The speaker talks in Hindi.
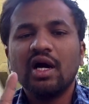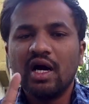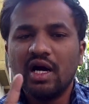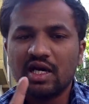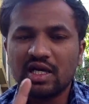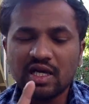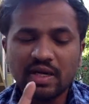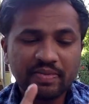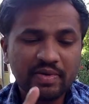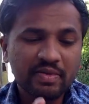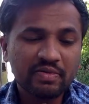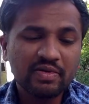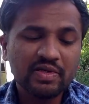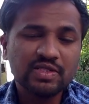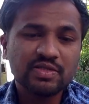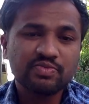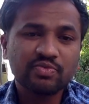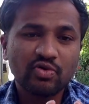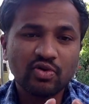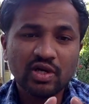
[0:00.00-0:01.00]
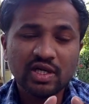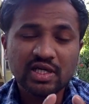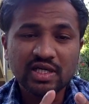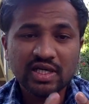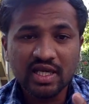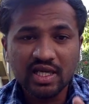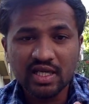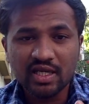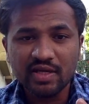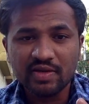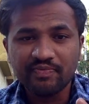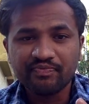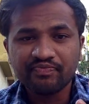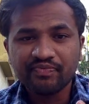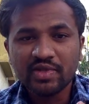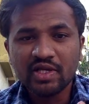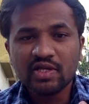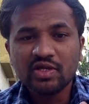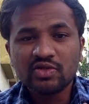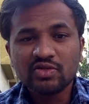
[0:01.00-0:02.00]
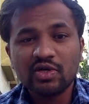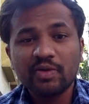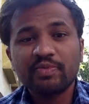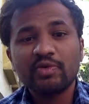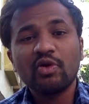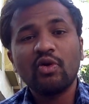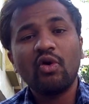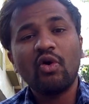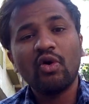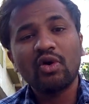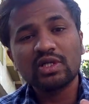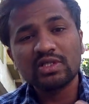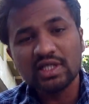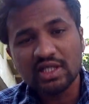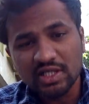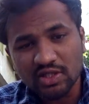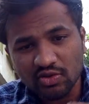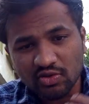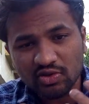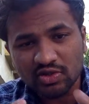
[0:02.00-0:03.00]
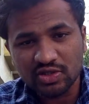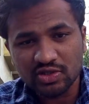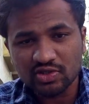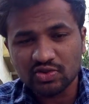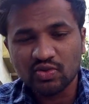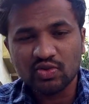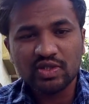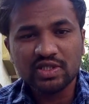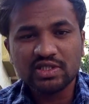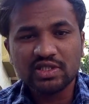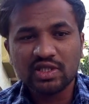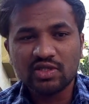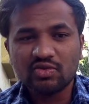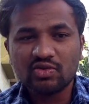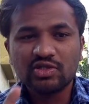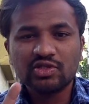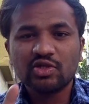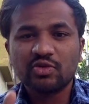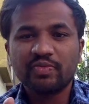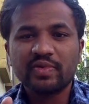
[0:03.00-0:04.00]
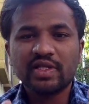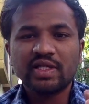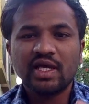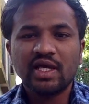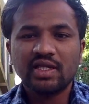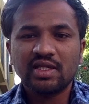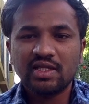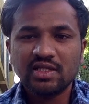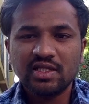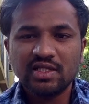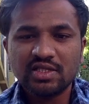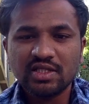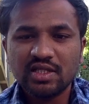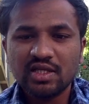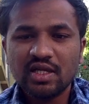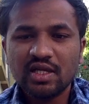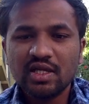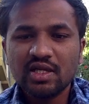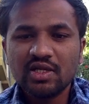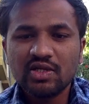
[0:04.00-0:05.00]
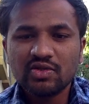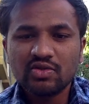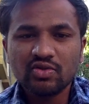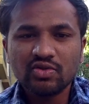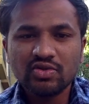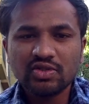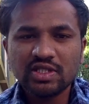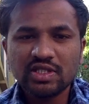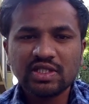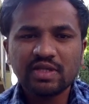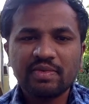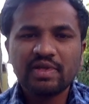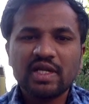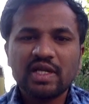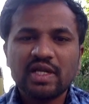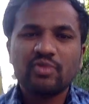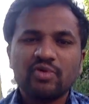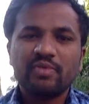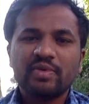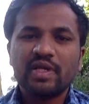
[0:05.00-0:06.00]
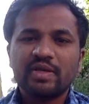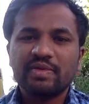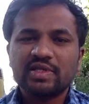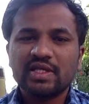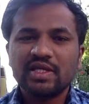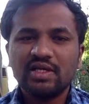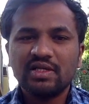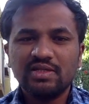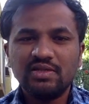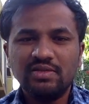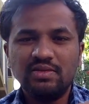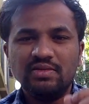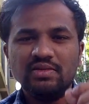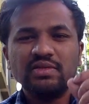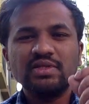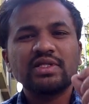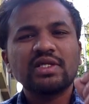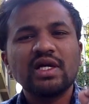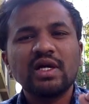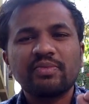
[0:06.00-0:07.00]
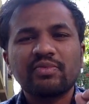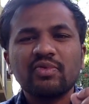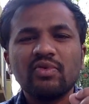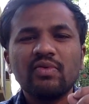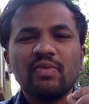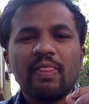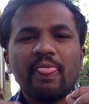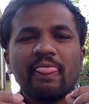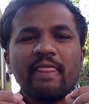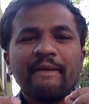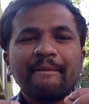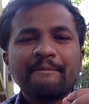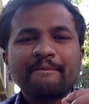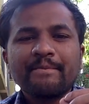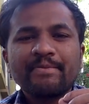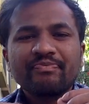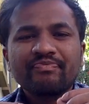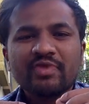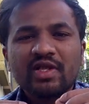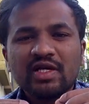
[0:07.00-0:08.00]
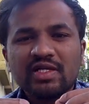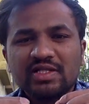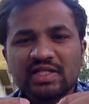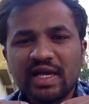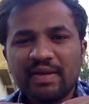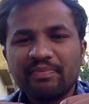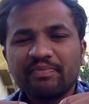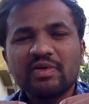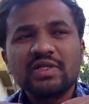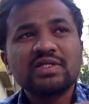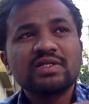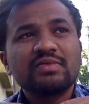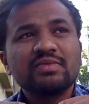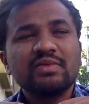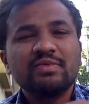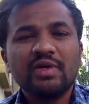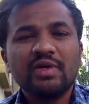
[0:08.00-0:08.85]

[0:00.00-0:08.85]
अगर आपके पास प्रोडक्ट नहीं है तो आपके और ज़्यादा क्वेश्चन होने चाहिए तो इसके ऊपर ध्यान दीजिए तो जैसे मैंने आपको पहले बताया कि आपको सैम्पल्स